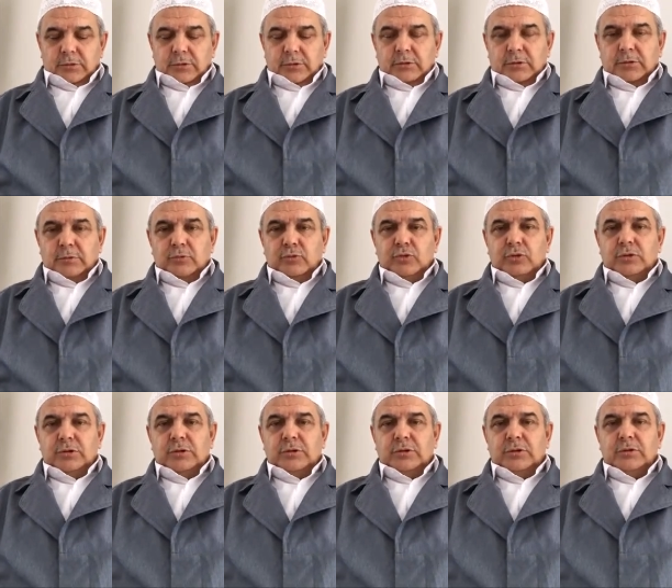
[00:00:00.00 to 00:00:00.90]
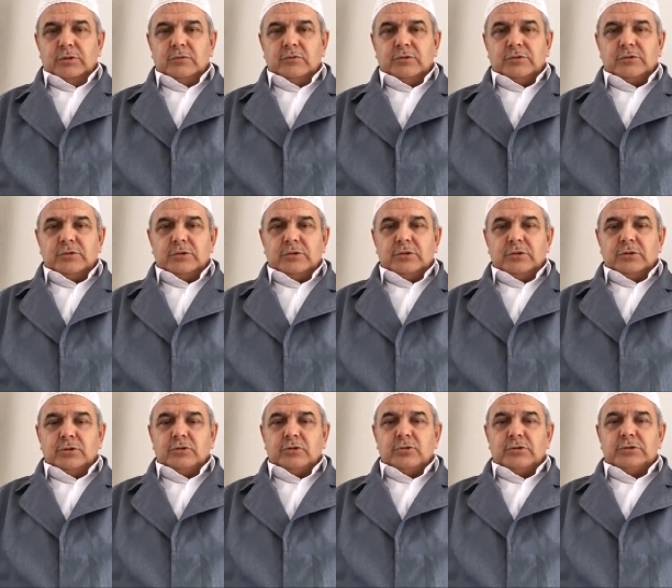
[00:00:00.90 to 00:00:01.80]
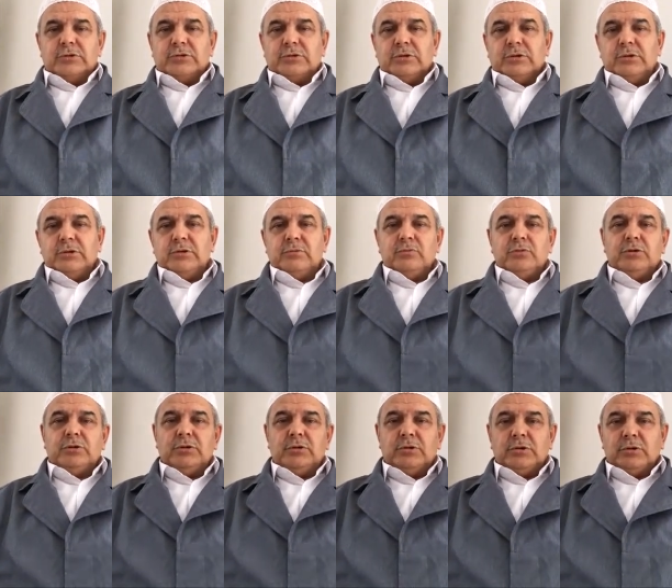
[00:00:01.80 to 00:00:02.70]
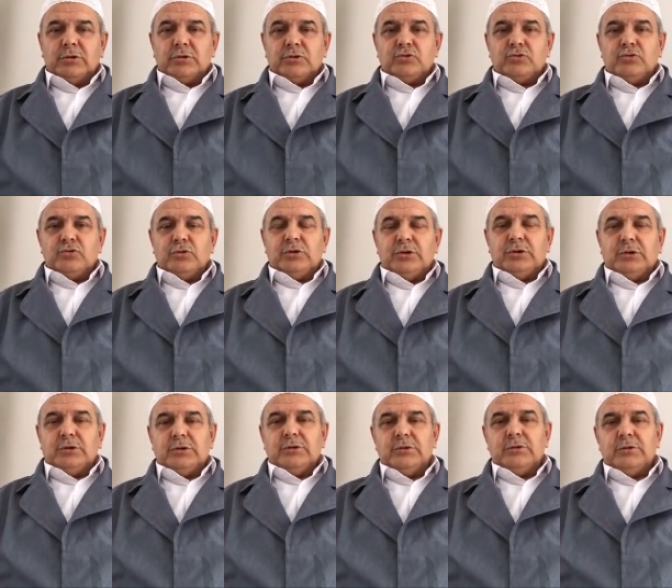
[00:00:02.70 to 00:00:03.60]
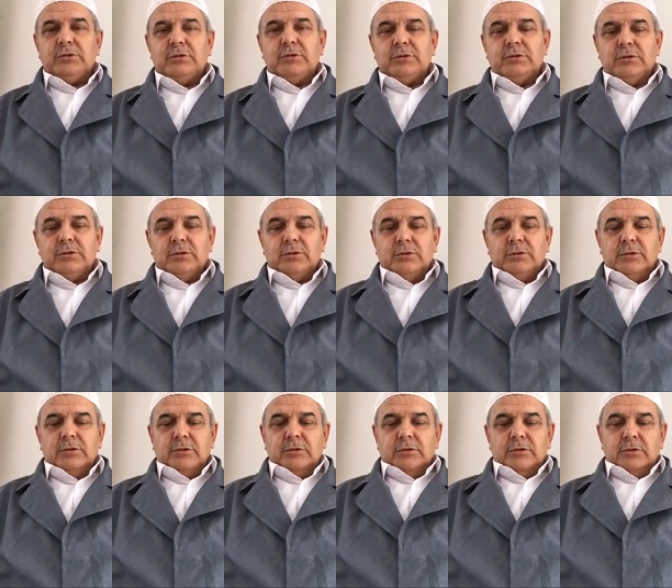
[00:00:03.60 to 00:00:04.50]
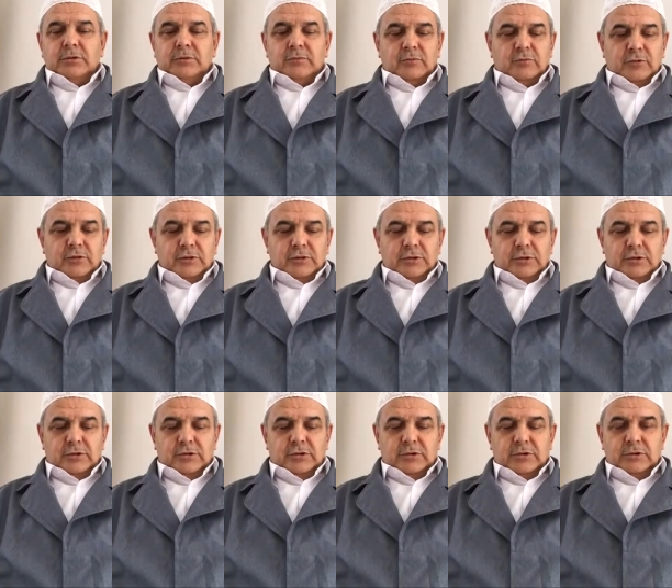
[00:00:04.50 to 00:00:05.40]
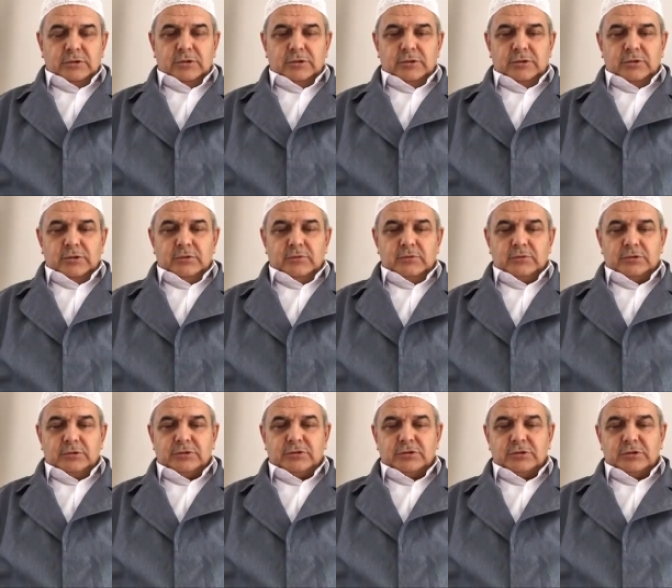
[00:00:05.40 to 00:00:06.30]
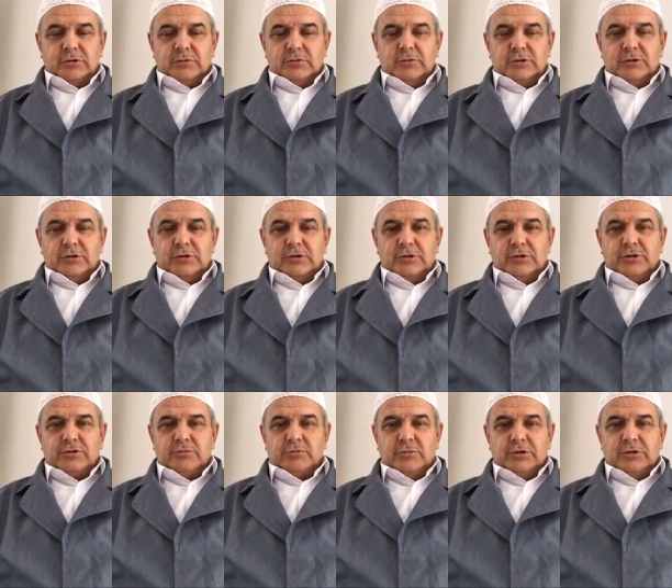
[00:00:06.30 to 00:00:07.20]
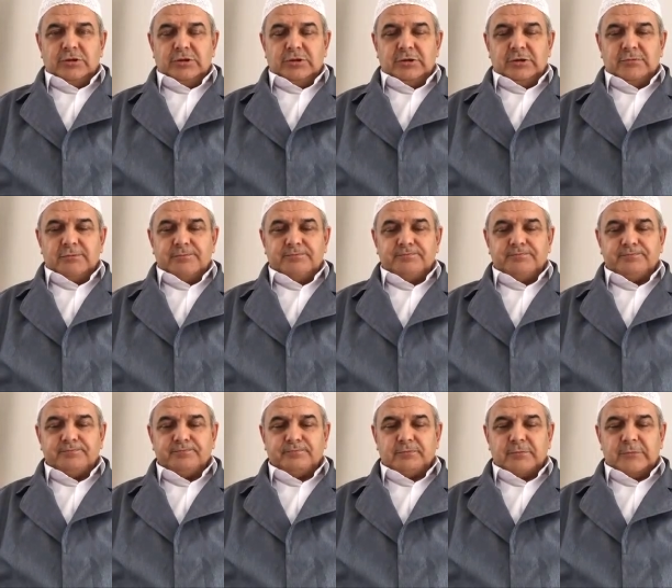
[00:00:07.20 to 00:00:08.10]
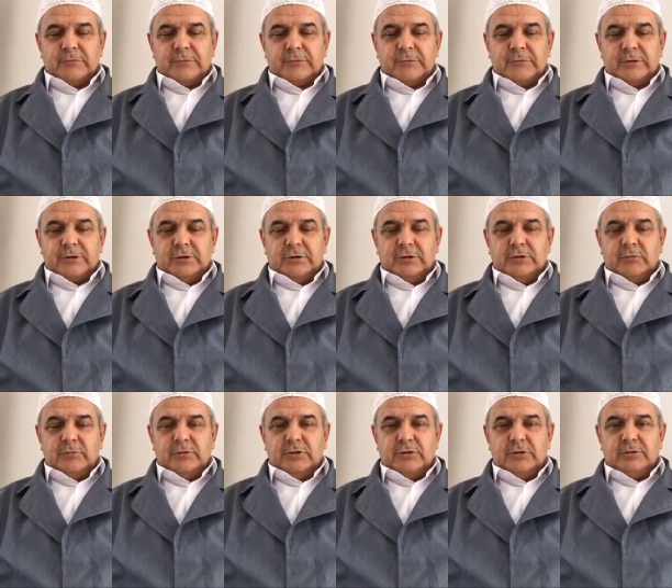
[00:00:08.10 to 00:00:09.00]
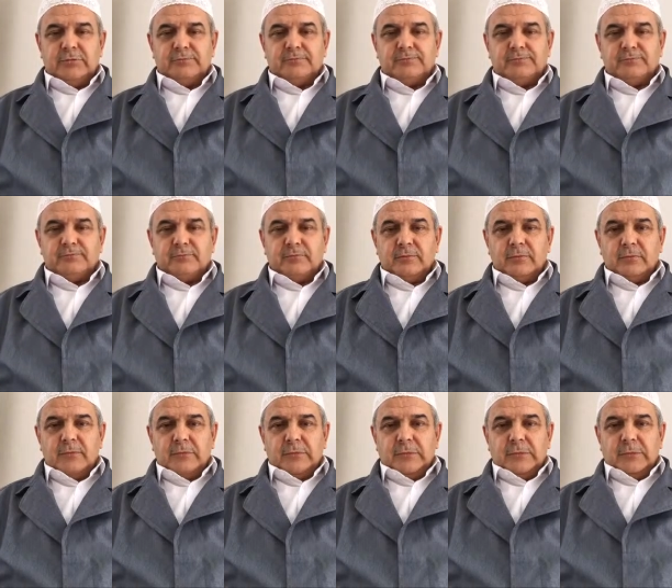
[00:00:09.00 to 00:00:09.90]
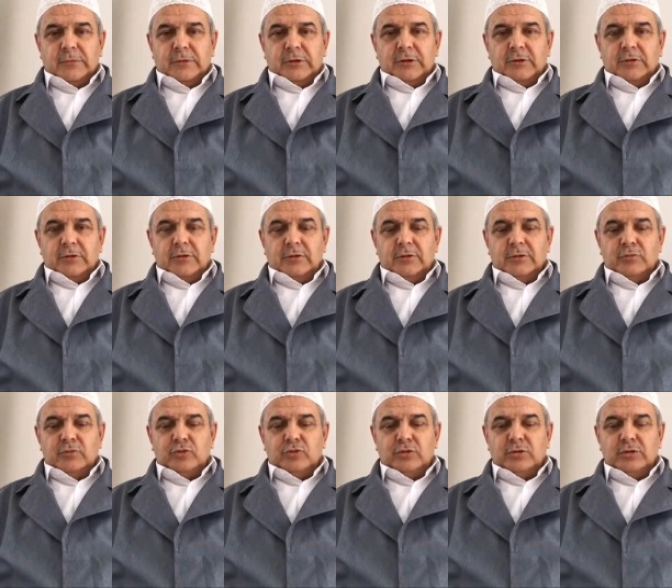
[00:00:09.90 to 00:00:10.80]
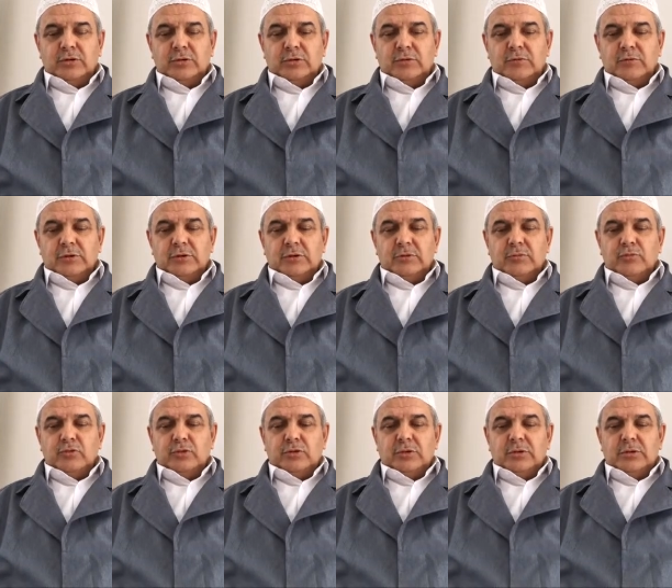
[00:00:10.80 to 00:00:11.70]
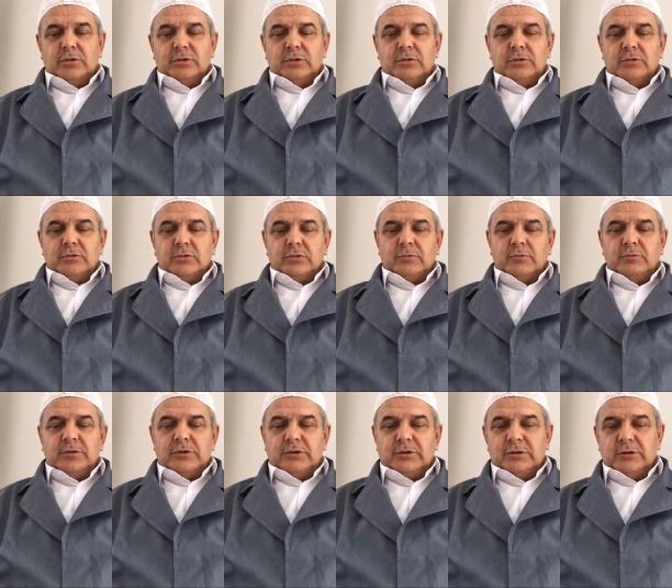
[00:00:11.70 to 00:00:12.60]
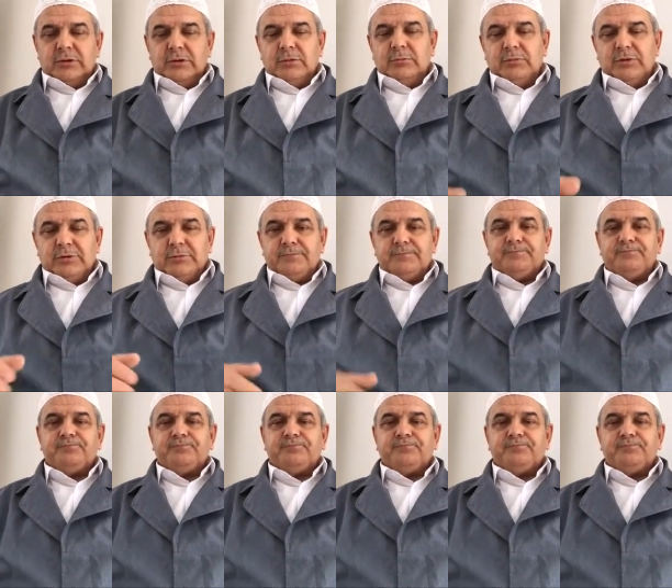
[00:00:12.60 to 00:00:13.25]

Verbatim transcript: Elhamdülillah ve salatu ve selamu ala Resulillah ve ala alihi ve ashabihi ecmain. Amin. Ya mu'in velhamdülillahi rabbil alemin.